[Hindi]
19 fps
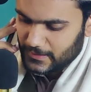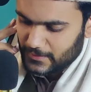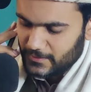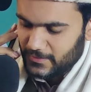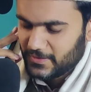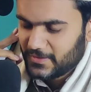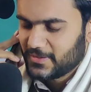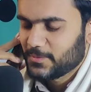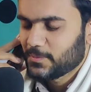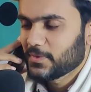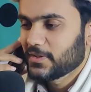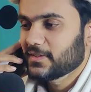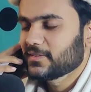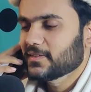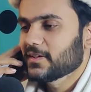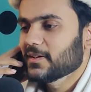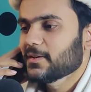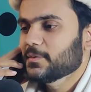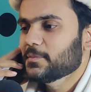जी जी मलिक
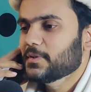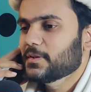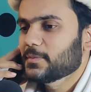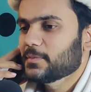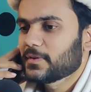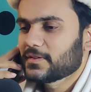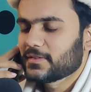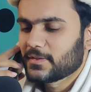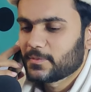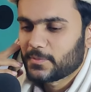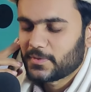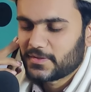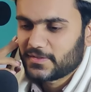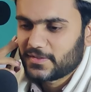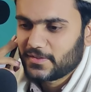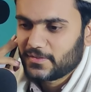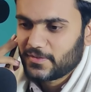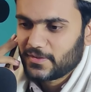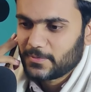साहब मेरे पास नंबर
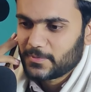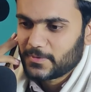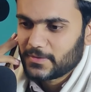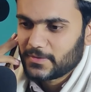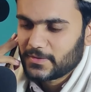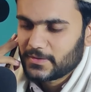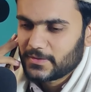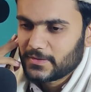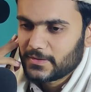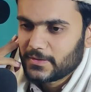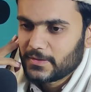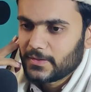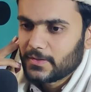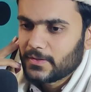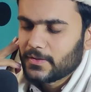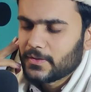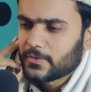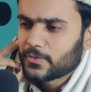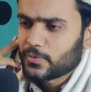सेव है आपका
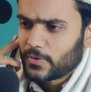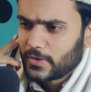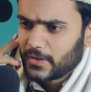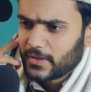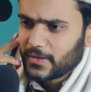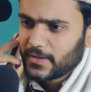सुनाए